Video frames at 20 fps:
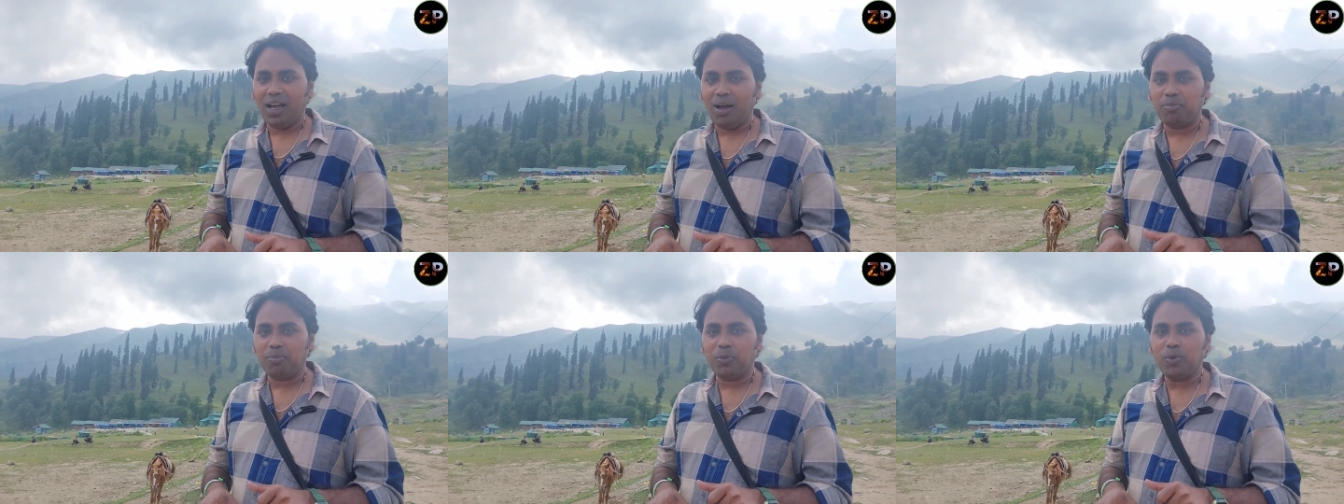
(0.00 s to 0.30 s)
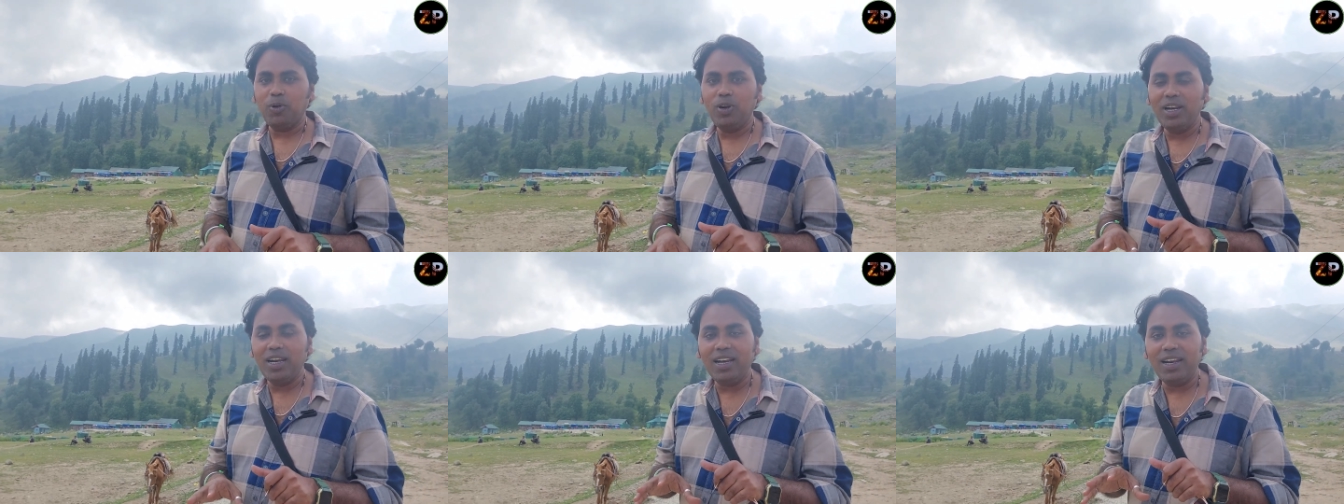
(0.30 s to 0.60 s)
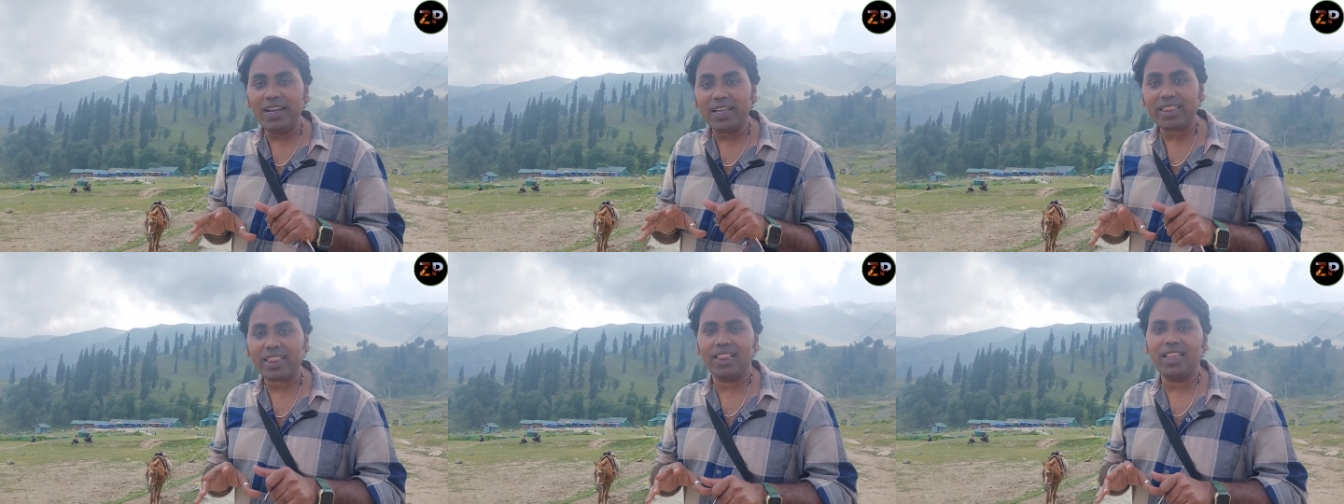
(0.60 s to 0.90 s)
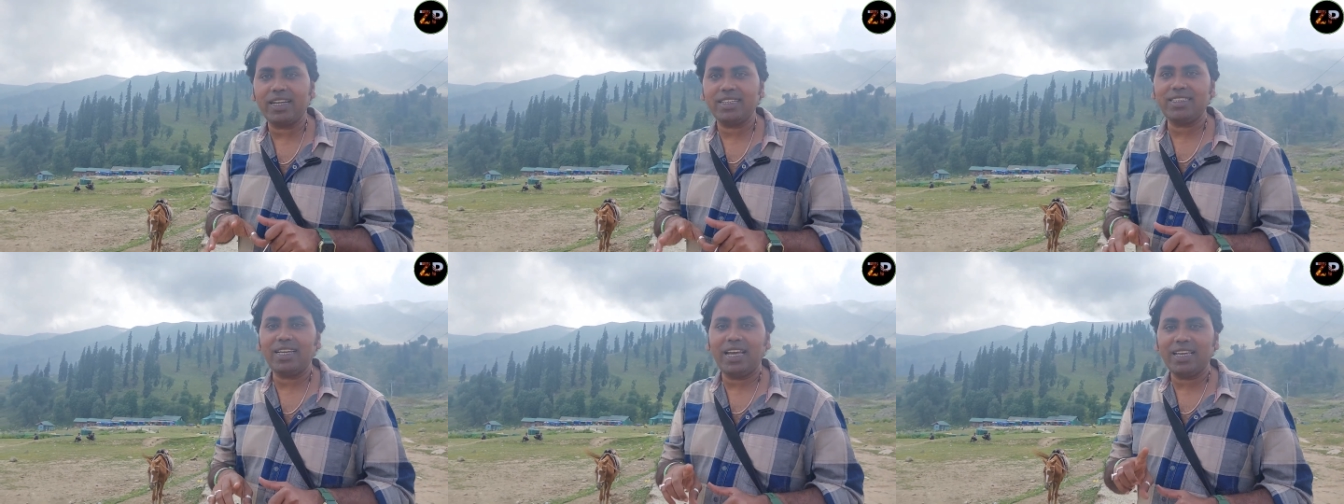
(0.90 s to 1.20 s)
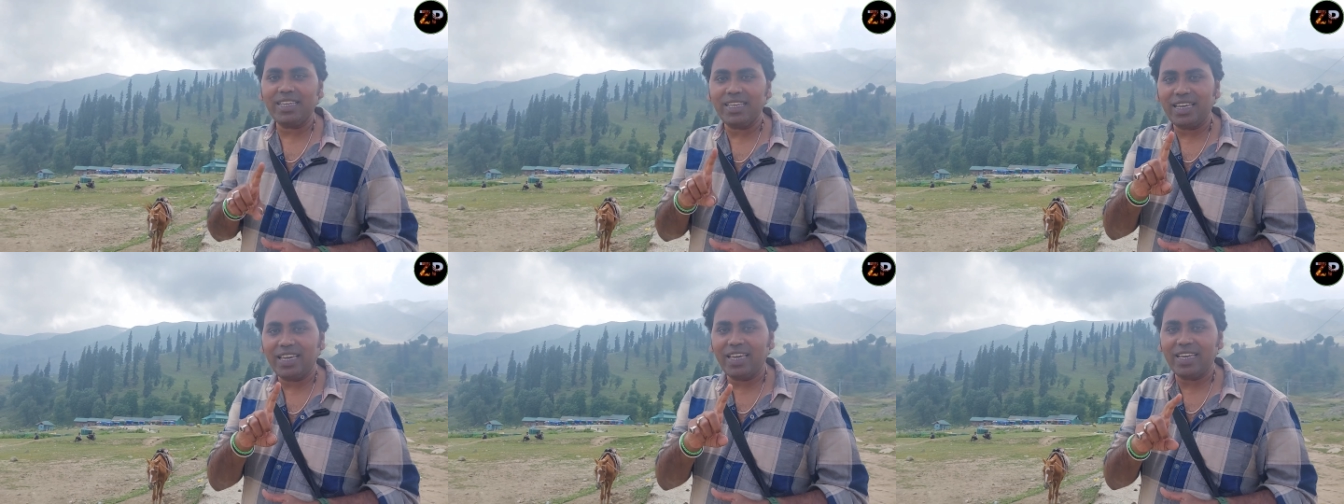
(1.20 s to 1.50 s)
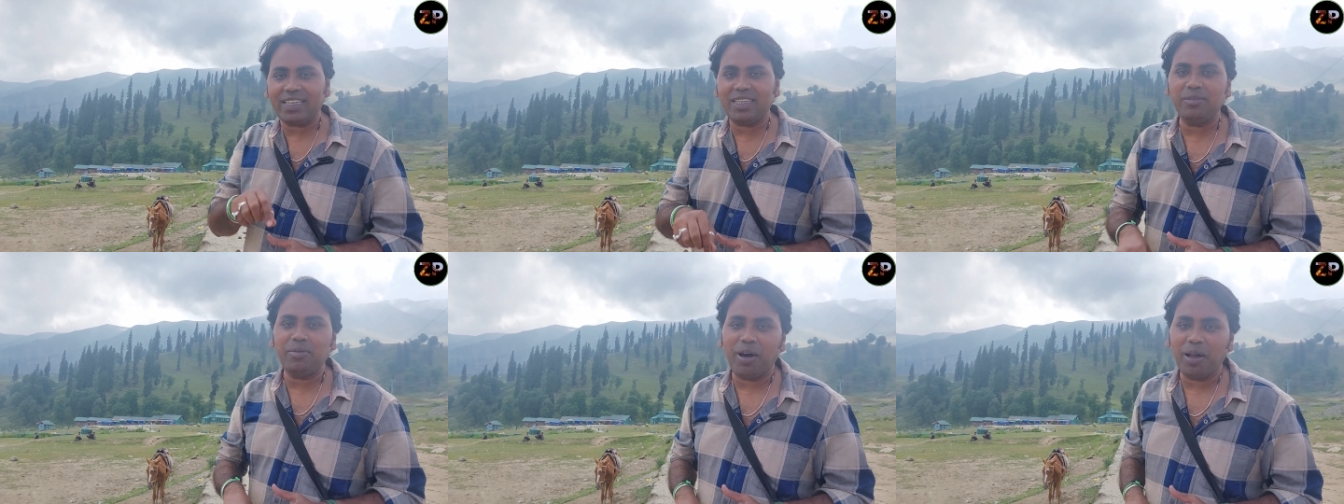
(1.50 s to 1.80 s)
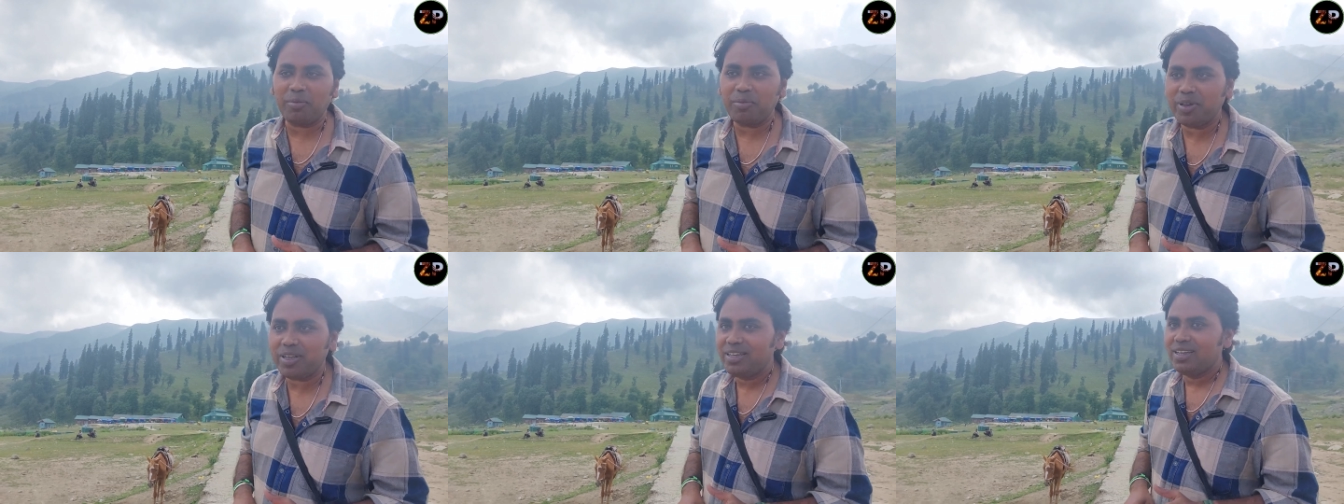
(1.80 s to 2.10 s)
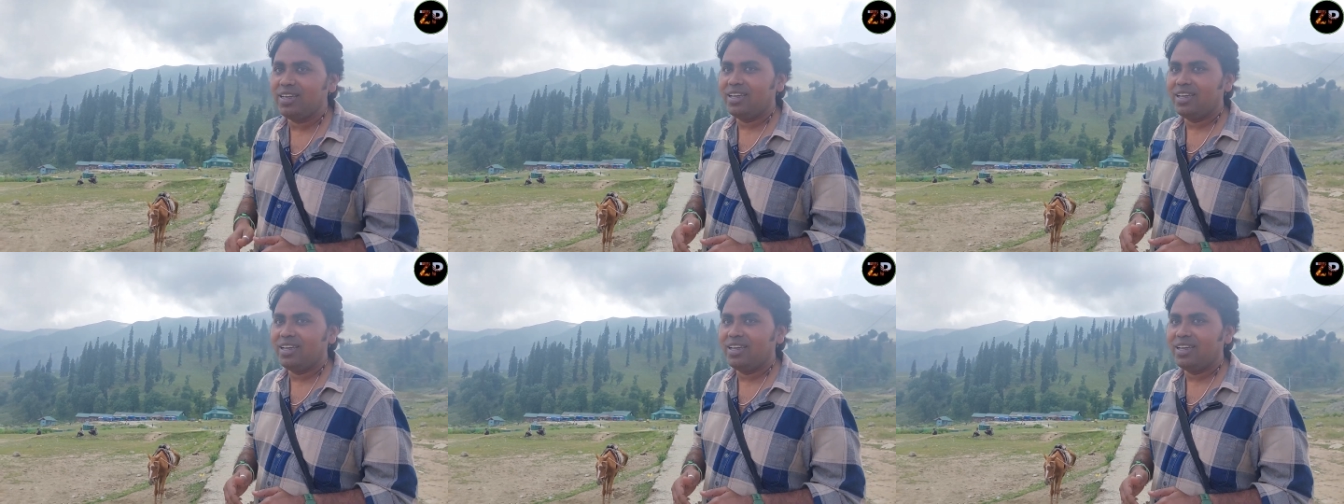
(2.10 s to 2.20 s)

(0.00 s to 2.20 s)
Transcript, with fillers: आपको लत लग जाएगी एक ही बार में